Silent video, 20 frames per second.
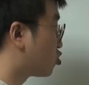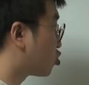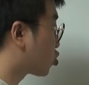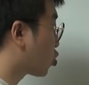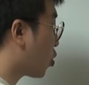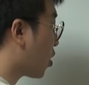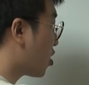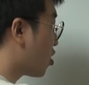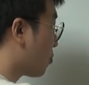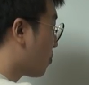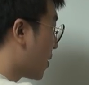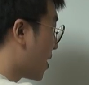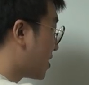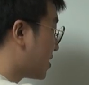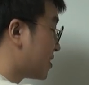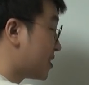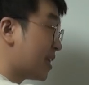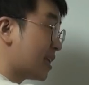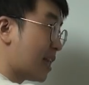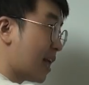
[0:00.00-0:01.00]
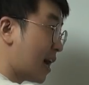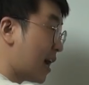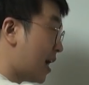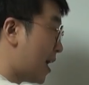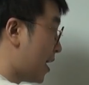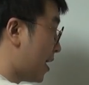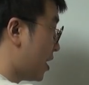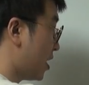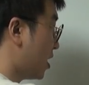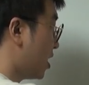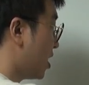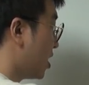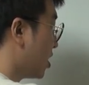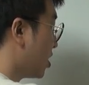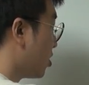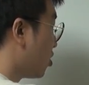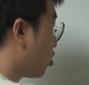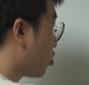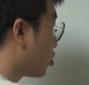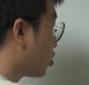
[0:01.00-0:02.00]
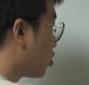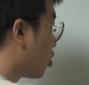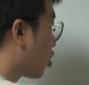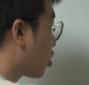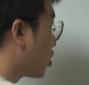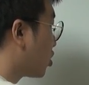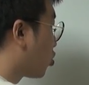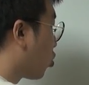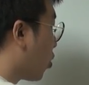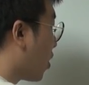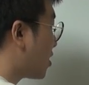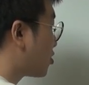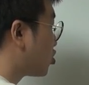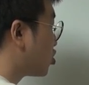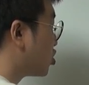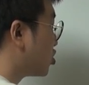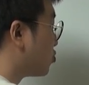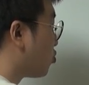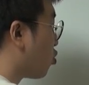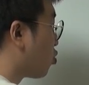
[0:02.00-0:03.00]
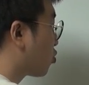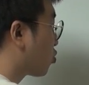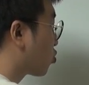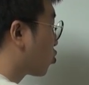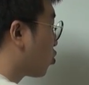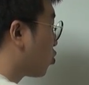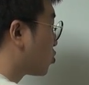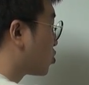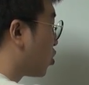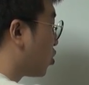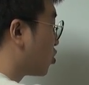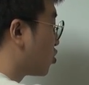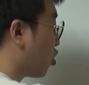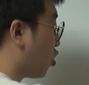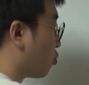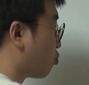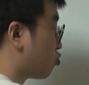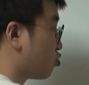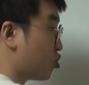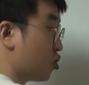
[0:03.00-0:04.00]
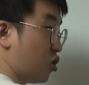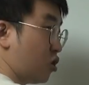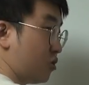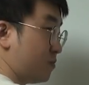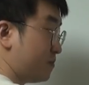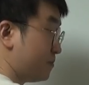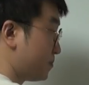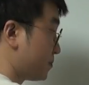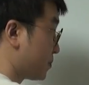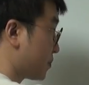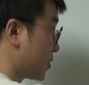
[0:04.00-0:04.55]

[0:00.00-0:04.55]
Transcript: 축토가 옆에 있는 데다가 여기 를 여기를 도와주는 목도 전혀 없고요.